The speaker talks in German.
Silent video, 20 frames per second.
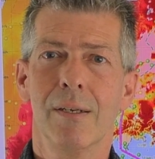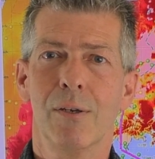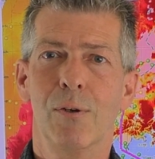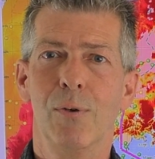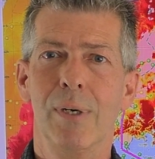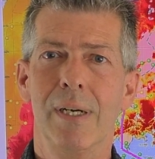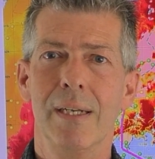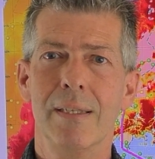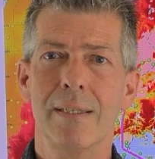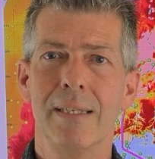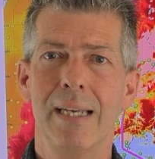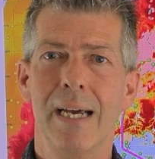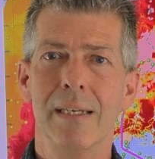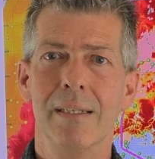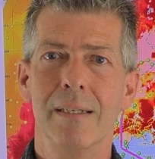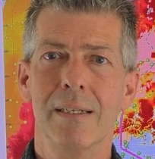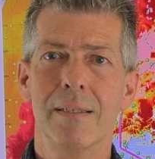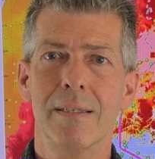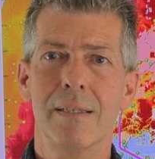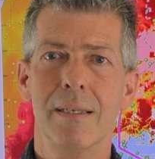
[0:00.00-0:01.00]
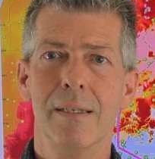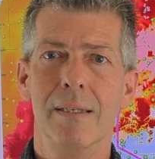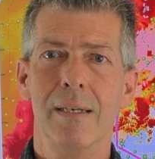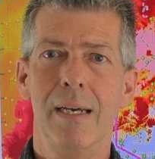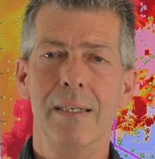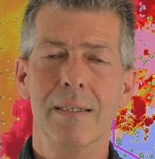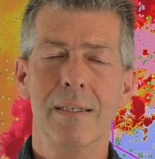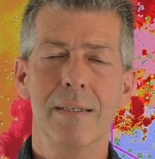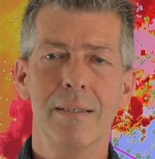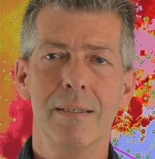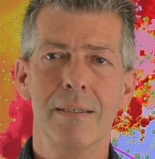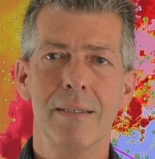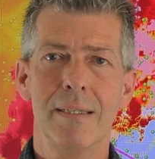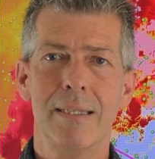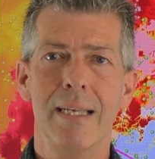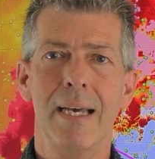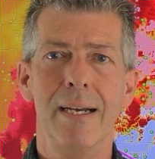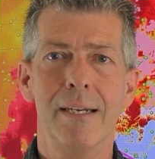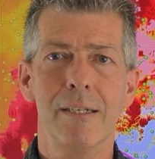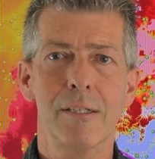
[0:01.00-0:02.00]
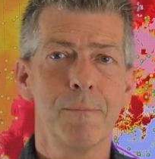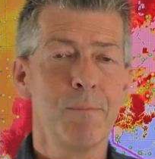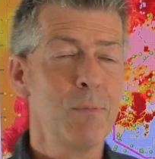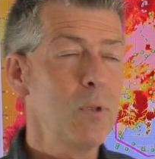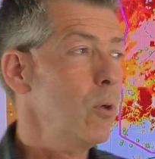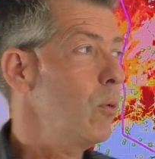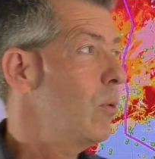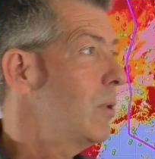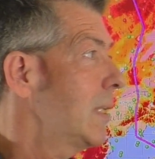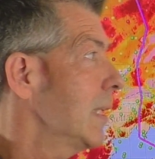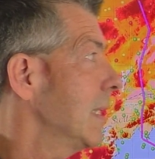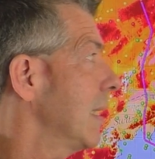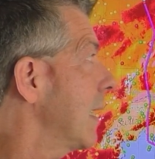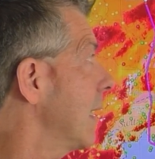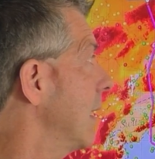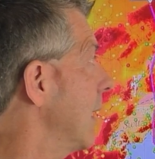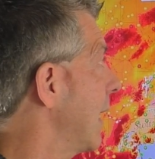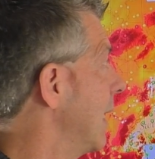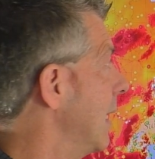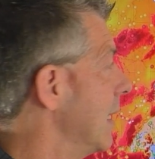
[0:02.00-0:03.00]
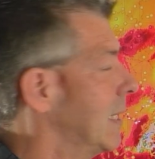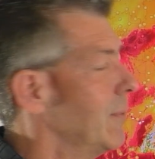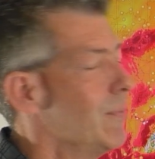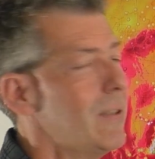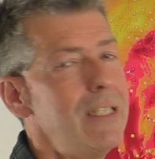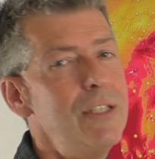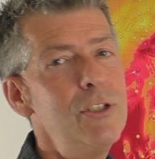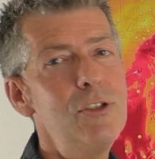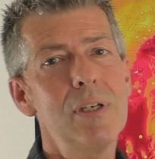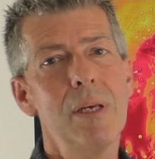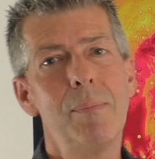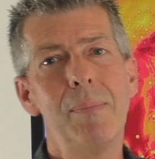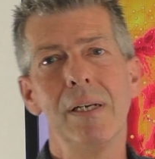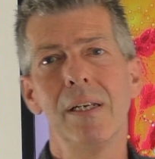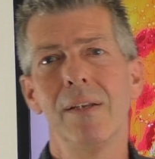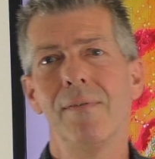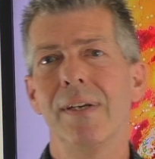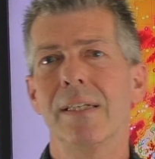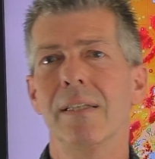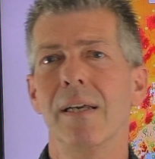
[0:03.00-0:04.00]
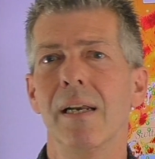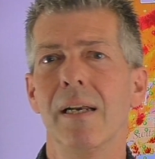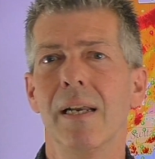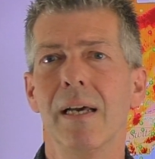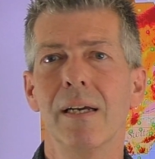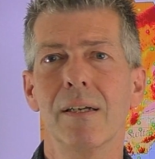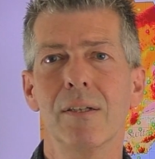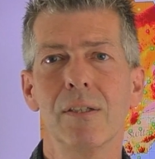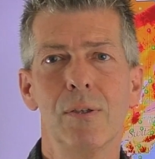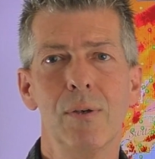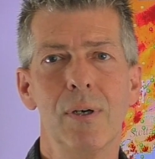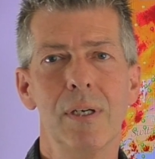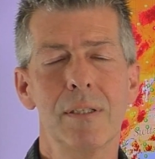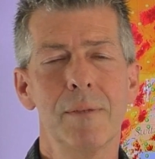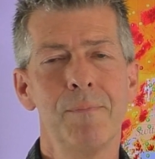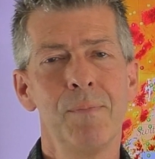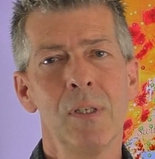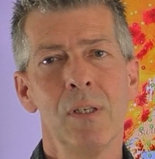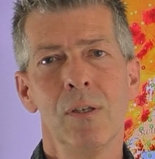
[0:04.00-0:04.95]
Kroatien anges äh, angesagt und eine re relativ instabile Wetterlage dort.